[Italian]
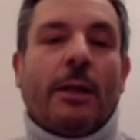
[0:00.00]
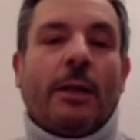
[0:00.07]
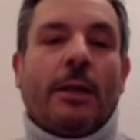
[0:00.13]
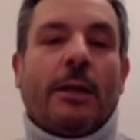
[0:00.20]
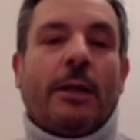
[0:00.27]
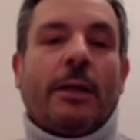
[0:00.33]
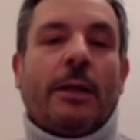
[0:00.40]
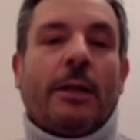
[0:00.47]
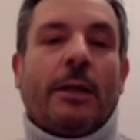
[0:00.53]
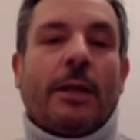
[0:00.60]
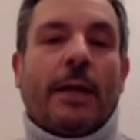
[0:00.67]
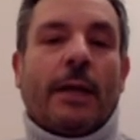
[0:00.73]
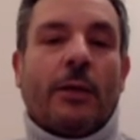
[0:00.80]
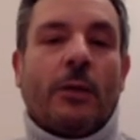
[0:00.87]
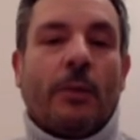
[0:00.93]
eh,
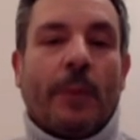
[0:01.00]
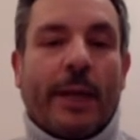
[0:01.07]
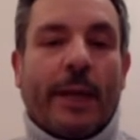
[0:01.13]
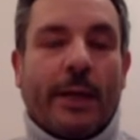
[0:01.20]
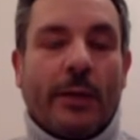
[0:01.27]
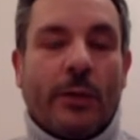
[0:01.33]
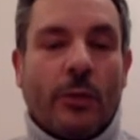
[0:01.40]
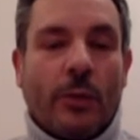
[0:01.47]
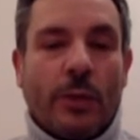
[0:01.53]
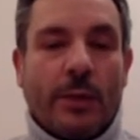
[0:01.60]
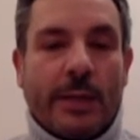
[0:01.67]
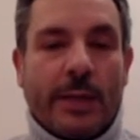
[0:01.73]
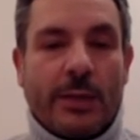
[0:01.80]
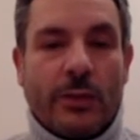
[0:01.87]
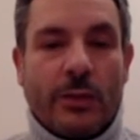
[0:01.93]
adoperando
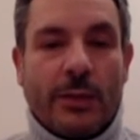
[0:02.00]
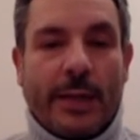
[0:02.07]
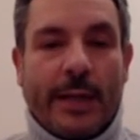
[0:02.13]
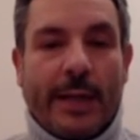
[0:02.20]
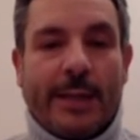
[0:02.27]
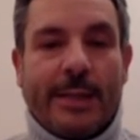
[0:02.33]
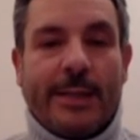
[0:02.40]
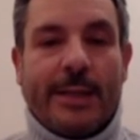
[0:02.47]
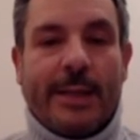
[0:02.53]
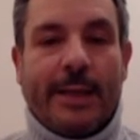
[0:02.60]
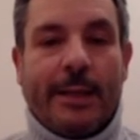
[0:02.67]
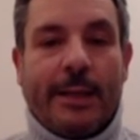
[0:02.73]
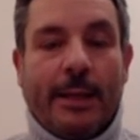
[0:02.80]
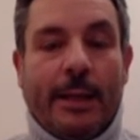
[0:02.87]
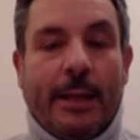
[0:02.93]
questa
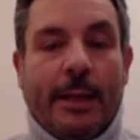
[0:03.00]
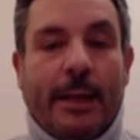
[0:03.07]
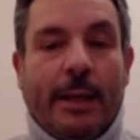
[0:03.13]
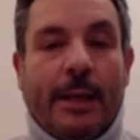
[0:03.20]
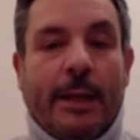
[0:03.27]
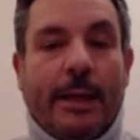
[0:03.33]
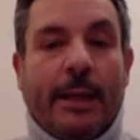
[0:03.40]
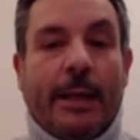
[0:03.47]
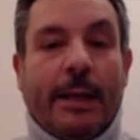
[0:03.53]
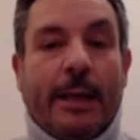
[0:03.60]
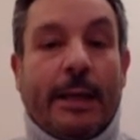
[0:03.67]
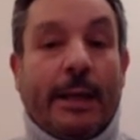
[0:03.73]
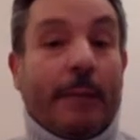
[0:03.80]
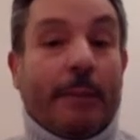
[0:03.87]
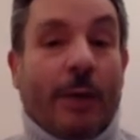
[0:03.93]
sostanza,
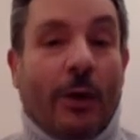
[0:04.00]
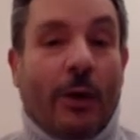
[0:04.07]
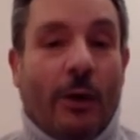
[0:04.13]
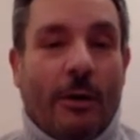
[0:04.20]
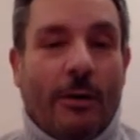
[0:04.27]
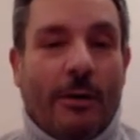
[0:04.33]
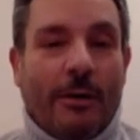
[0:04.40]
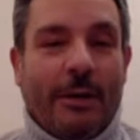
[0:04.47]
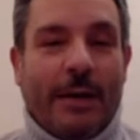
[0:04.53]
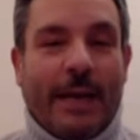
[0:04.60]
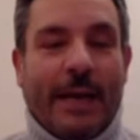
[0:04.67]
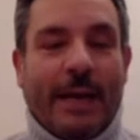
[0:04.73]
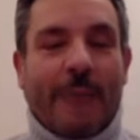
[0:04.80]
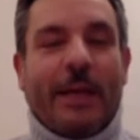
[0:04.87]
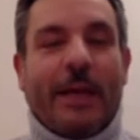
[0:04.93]
eh, che però eh,
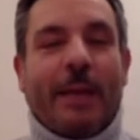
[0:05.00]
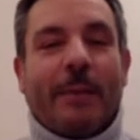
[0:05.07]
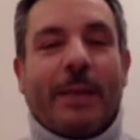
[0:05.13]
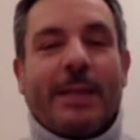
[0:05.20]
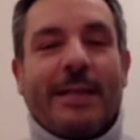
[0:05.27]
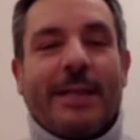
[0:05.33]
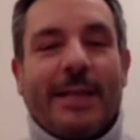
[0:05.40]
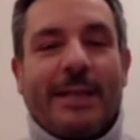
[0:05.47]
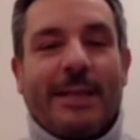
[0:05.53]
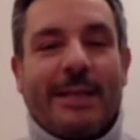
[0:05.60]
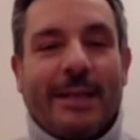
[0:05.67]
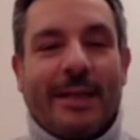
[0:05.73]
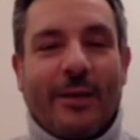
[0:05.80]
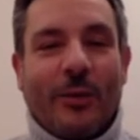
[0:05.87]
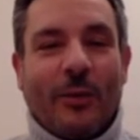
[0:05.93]
alla mia
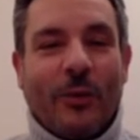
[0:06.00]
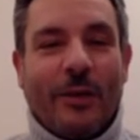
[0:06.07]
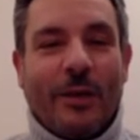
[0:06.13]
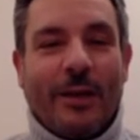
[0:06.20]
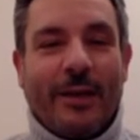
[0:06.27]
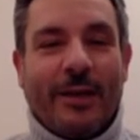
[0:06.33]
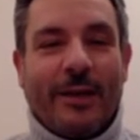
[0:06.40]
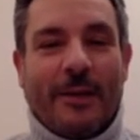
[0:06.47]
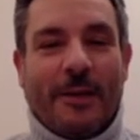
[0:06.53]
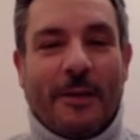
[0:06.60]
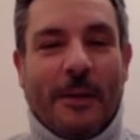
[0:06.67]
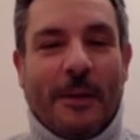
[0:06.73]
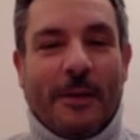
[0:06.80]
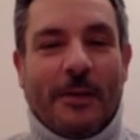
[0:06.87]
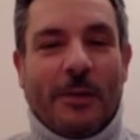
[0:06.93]
presenza non,
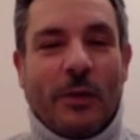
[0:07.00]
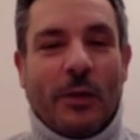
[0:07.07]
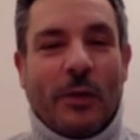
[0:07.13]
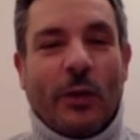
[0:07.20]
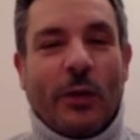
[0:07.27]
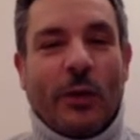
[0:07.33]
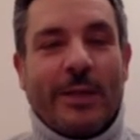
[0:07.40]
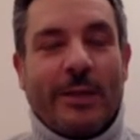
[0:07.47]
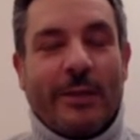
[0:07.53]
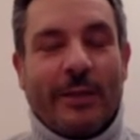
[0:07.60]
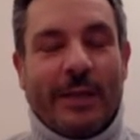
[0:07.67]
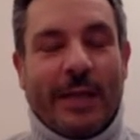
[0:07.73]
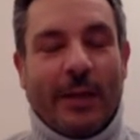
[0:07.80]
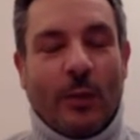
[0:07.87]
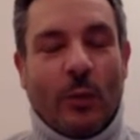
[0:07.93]
cioè non è
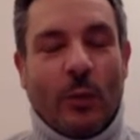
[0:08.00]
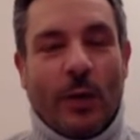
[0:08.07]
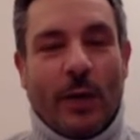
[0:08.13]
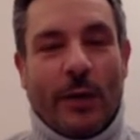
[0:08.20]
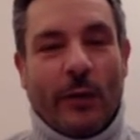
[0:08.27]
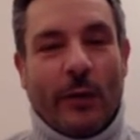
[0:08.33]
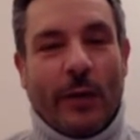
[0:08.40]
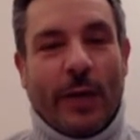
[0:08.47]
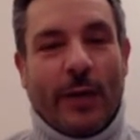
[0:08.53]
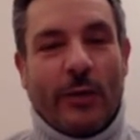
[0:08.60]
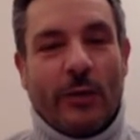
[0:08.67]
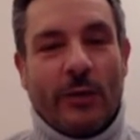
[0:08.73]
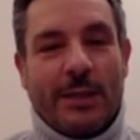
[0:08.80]
servita a nulla, non hanno